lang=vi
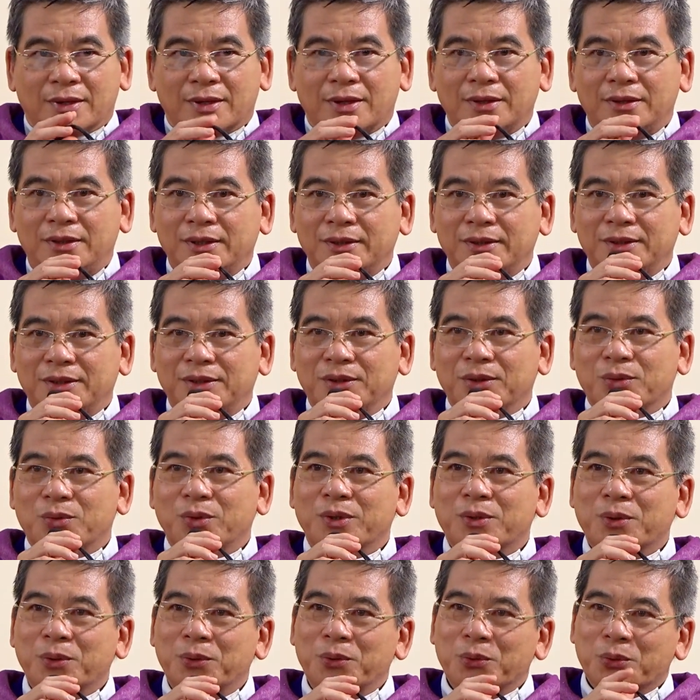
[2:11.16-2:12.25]
Kính thưa quý
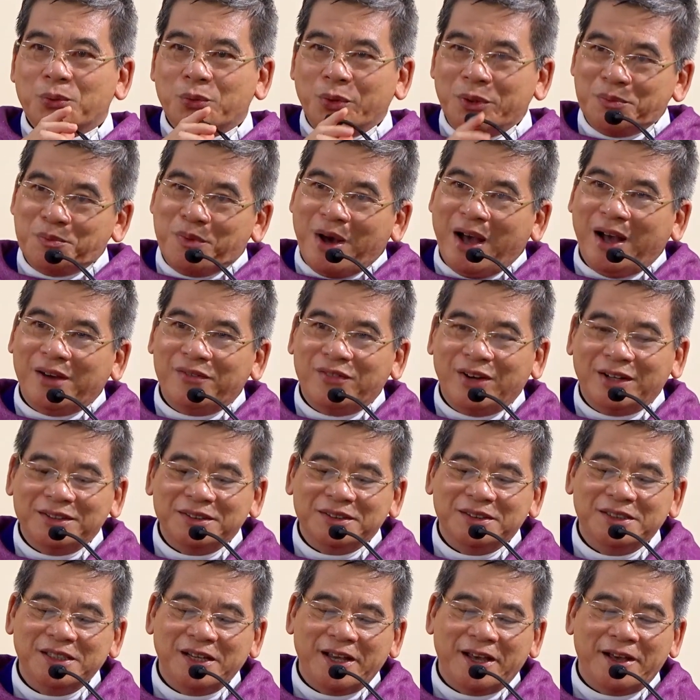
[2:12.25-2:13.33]
cụ, quý ông bà và anh
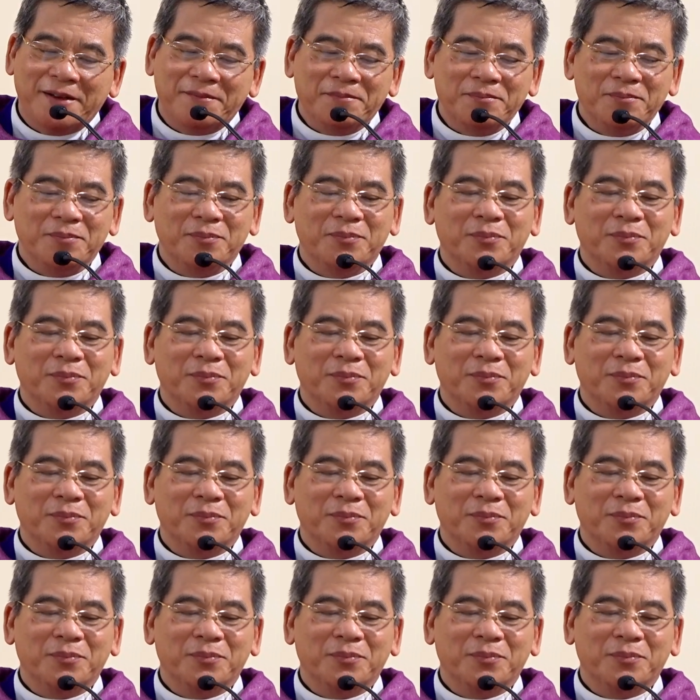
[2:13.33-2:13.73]
chị em,